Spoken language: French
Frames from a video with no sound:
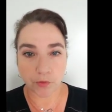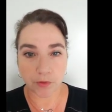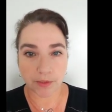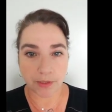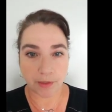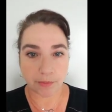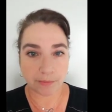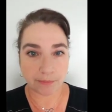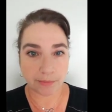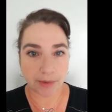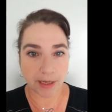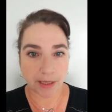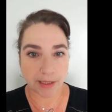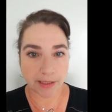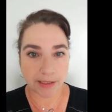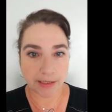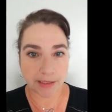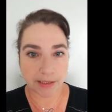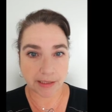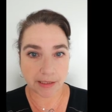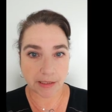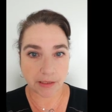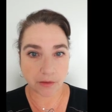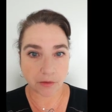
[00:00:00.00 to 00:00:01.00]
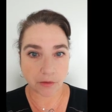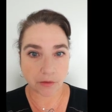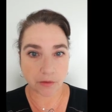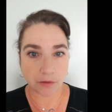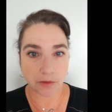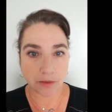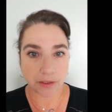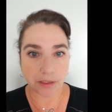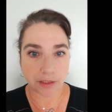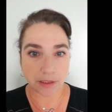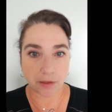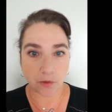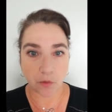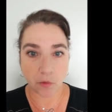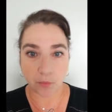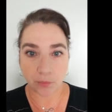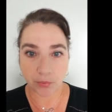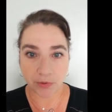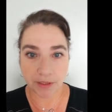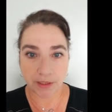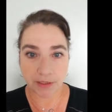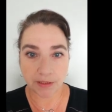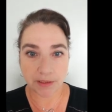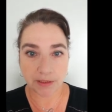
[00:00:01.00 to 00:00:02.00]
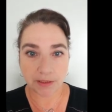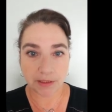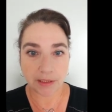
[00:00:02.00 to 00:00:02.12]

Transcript: ça me paraissait très complet.